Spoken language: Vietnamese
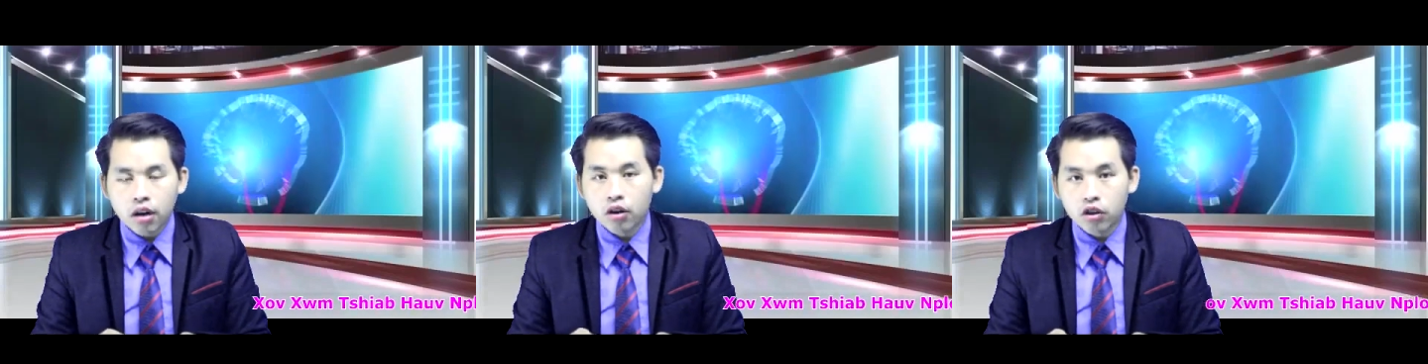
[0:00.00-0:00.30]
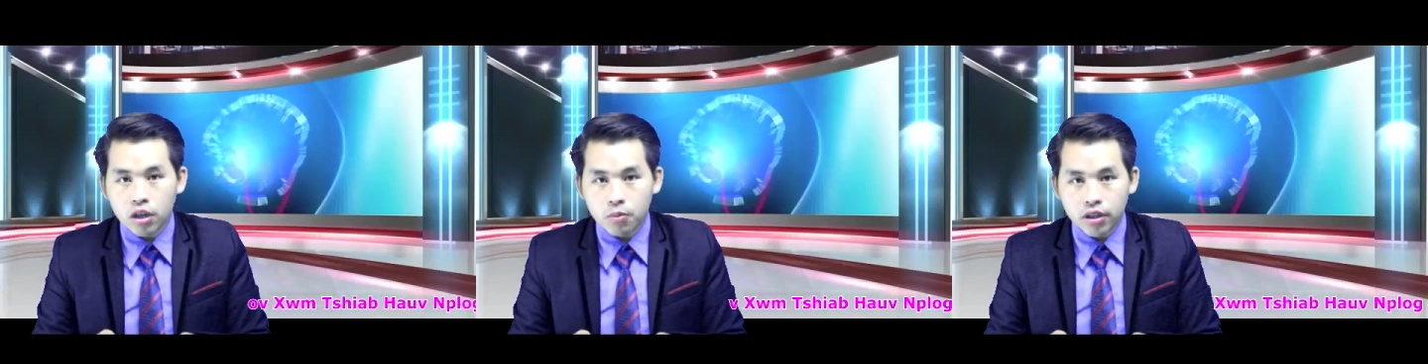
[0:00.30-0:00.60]
còn
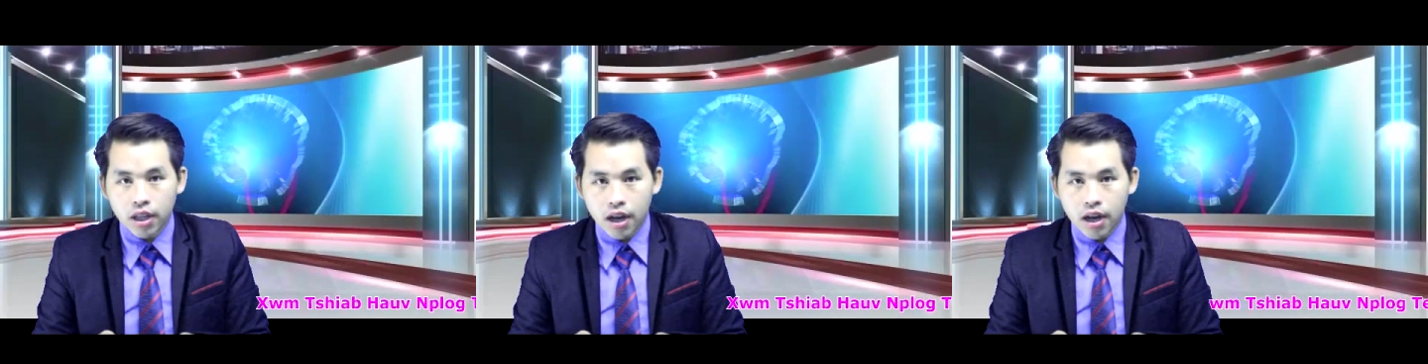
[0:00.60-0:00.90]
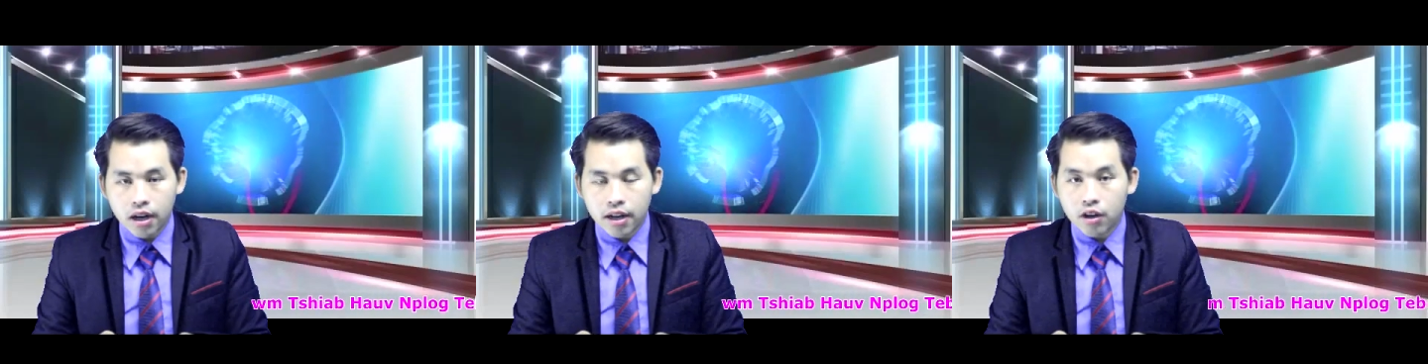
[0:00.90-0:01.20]
nó chỉ mất
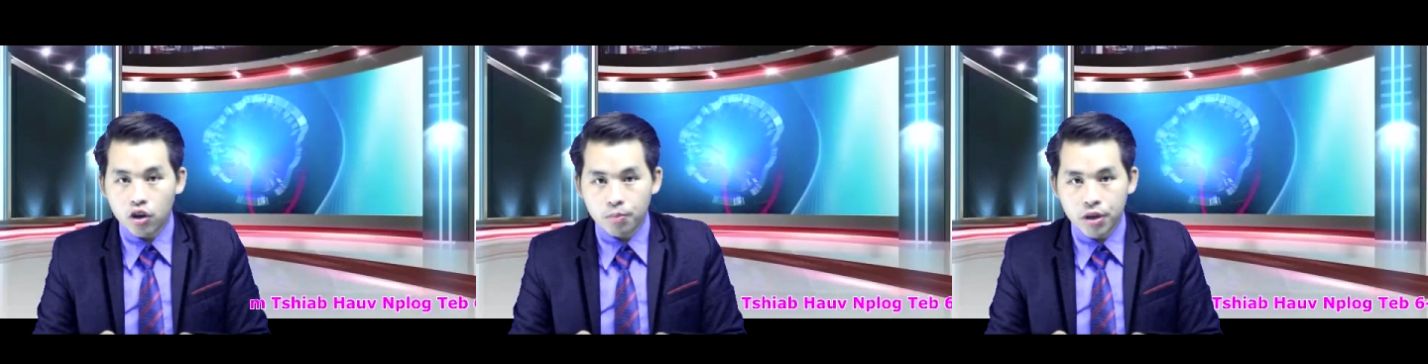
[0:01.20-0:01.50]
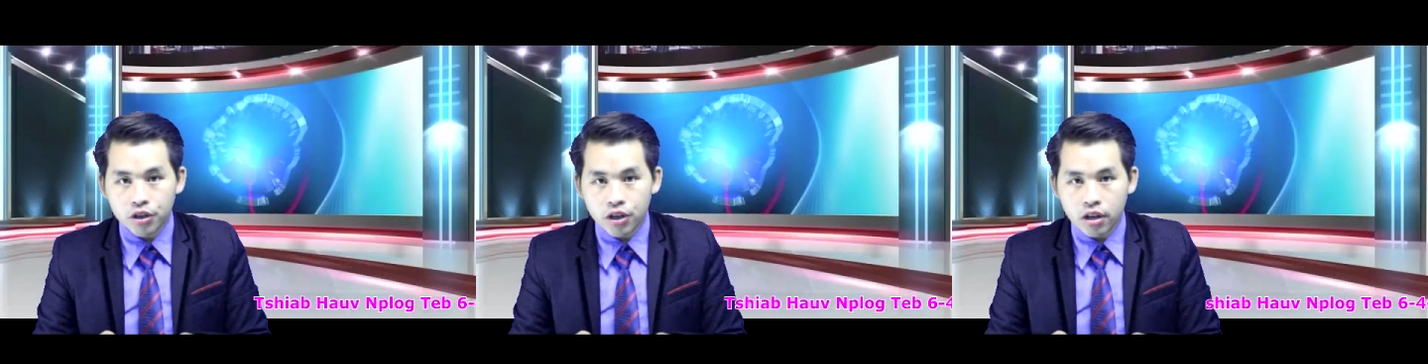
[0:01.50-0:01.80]
hạt lì nào
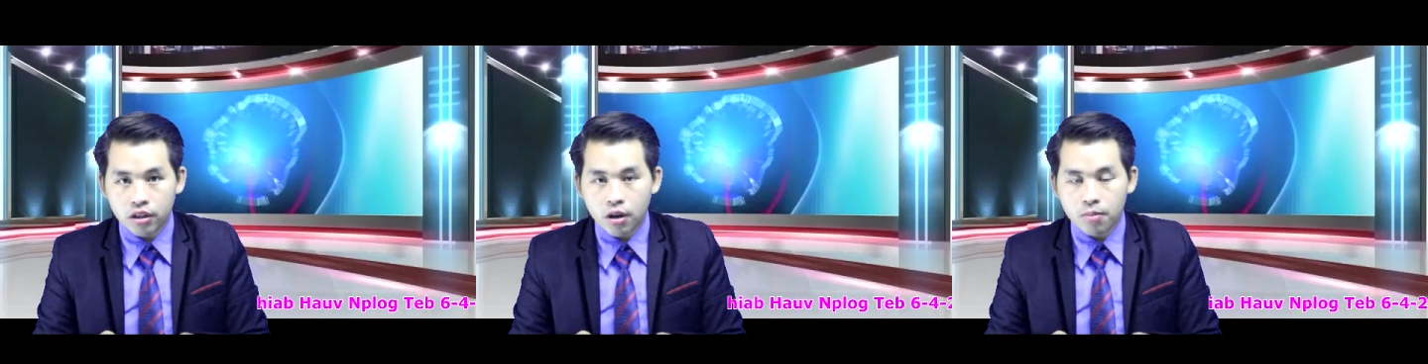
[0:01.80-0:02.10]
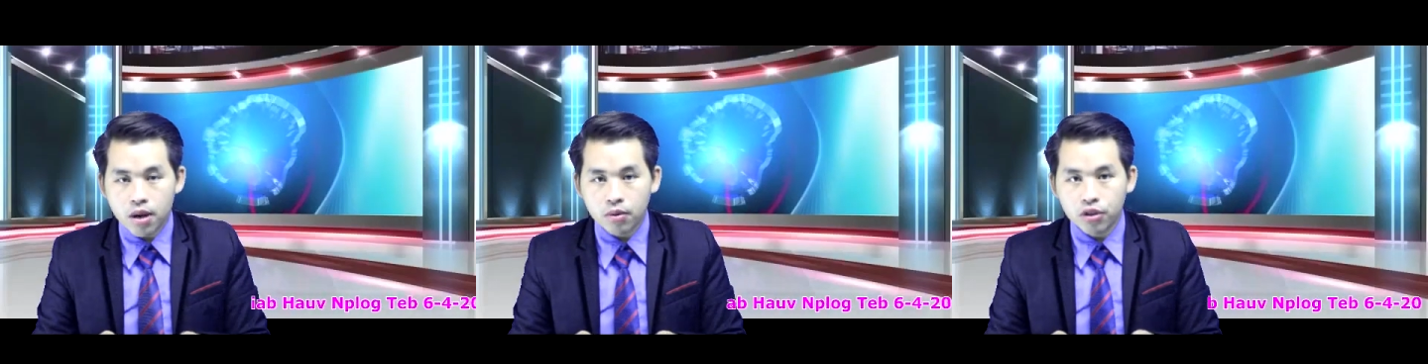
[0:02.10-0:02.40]
bê xe tàu
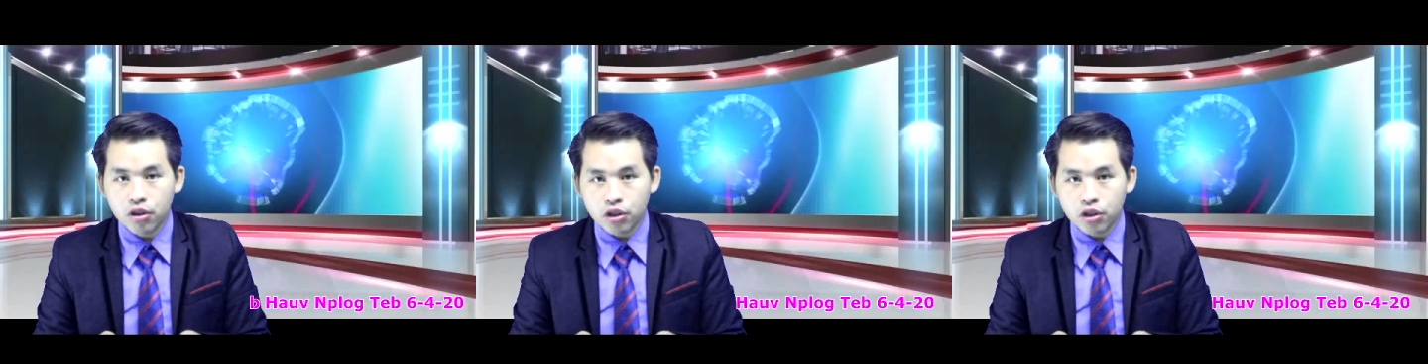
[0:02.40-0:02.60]
nào nhớ